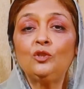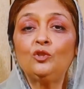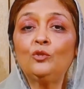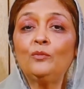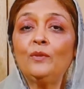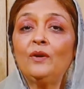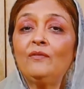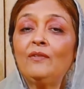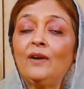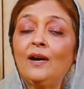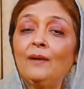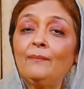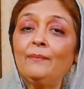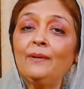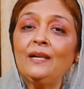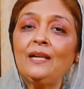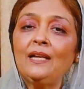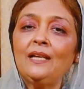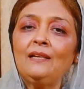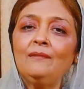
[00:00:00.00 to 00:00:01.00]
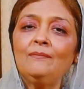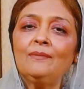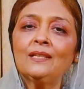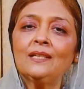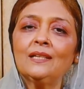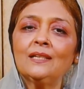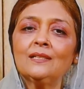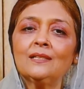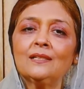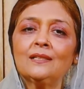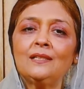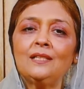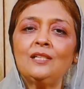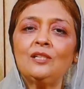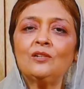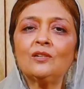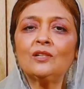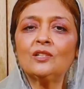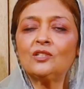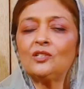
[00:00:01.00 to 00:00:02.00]
जो मैं वहाँ पर नहीं बता
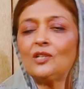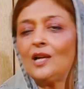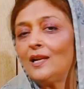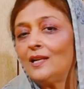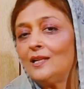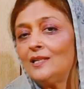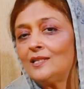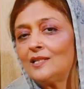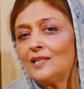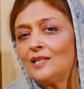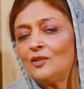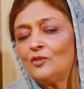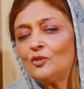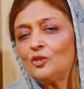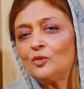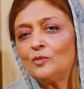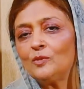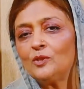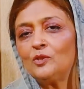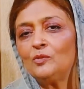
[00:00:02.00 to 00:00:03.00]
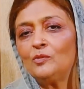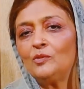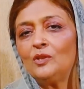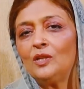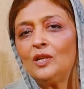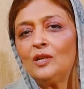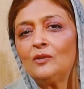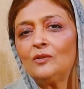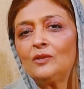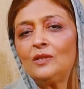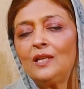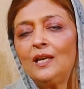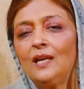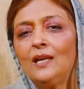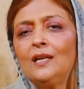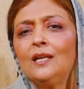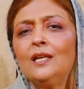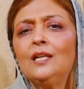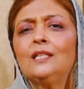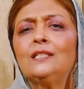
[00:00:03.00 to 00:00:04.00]
सकती क्योंकि चैनल्स की कुछ मजबूरियाँ होती
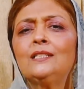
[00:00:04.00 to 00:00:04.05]
हैं